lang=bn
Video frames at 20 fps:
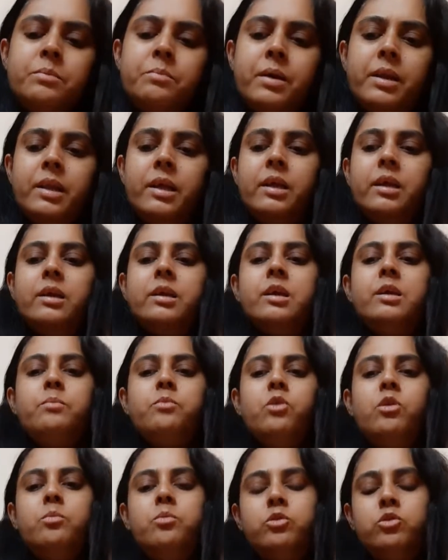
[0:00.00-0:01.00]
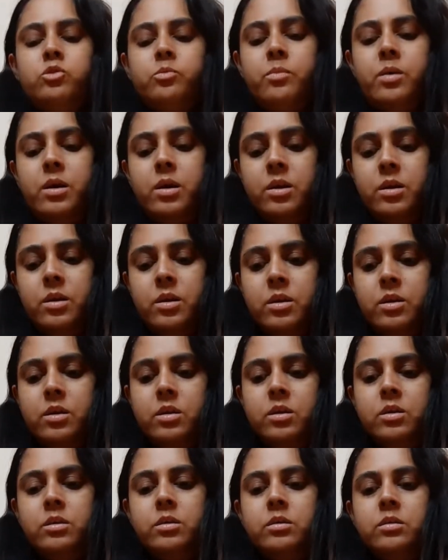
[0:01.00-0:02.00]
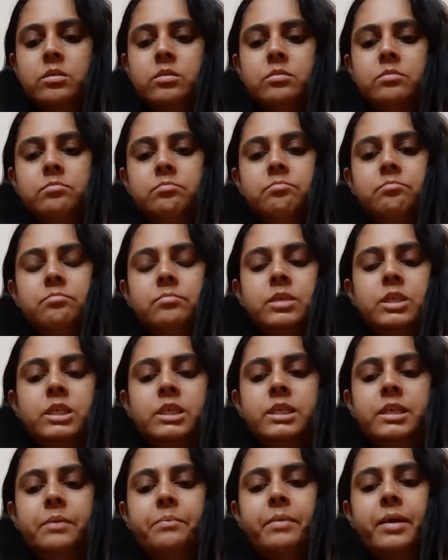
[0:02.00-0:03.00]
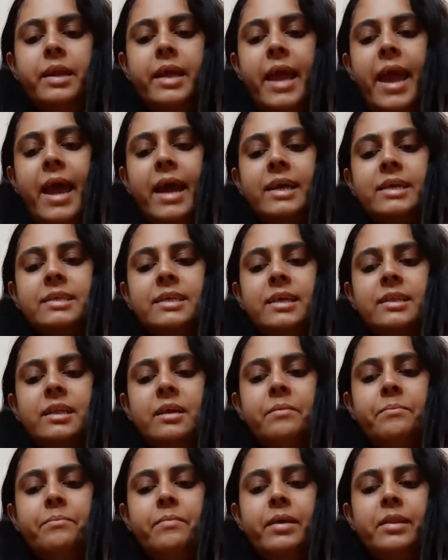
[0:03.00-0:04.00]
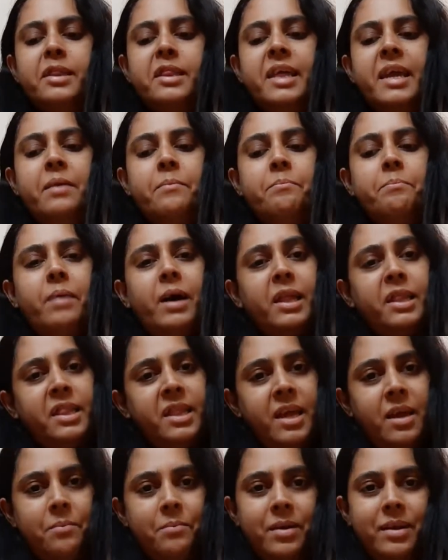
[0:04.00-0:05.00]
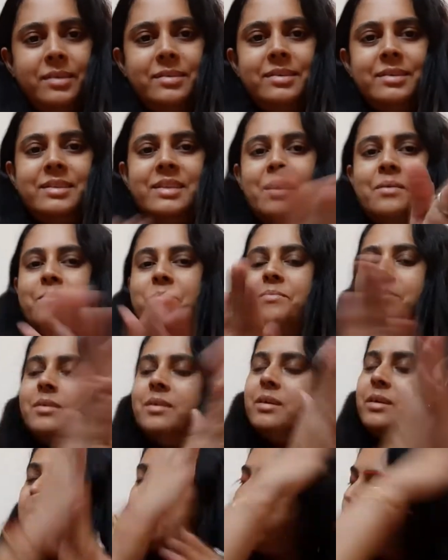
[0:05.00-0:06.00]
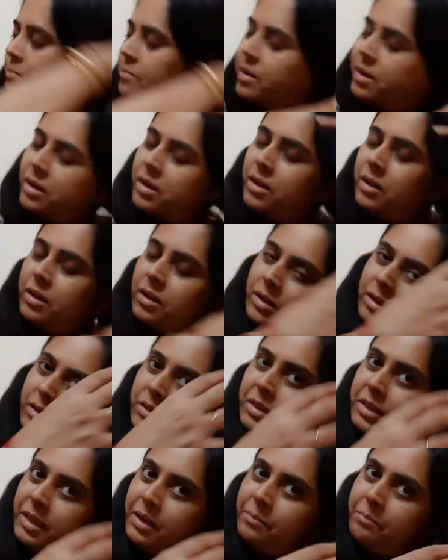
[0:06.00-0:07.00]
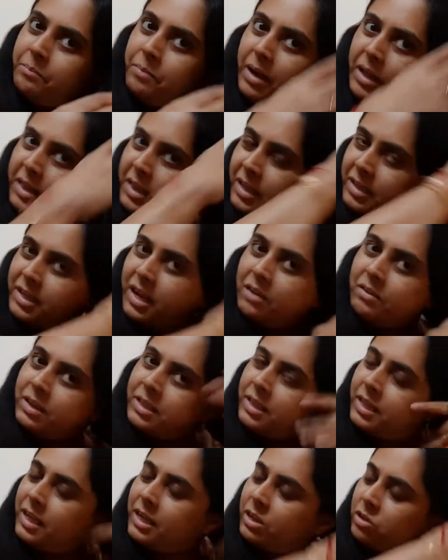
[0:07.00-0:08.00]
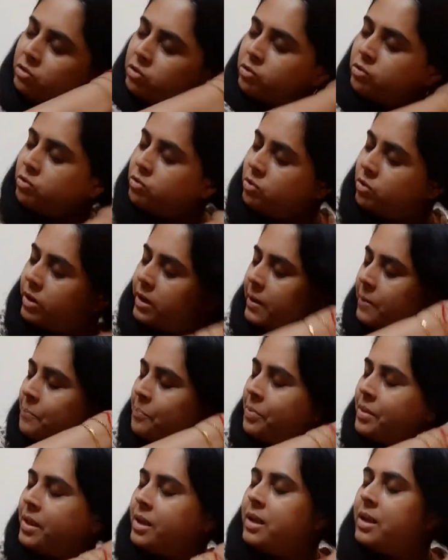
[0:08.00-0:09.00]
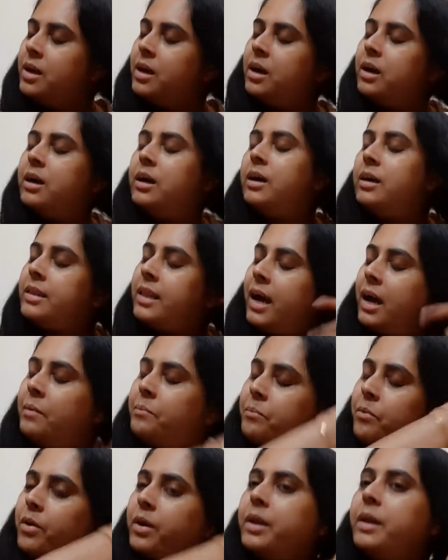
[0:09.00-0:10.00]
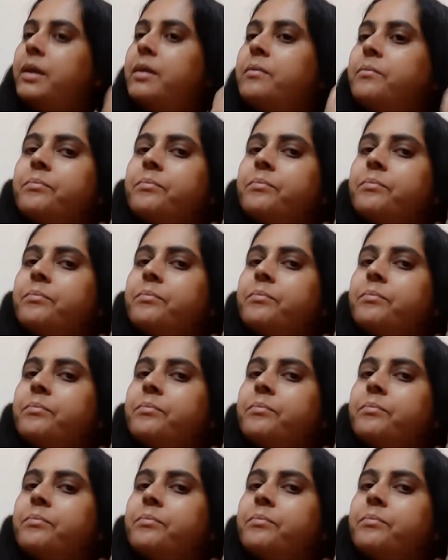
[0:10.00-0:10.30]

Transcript: মানে কি বলবো তোমার সে মানে একসাথে সেম বাসে আমরা যেতাম সেম বাসে যাওয়ার থেকে শুরু করে তারপরে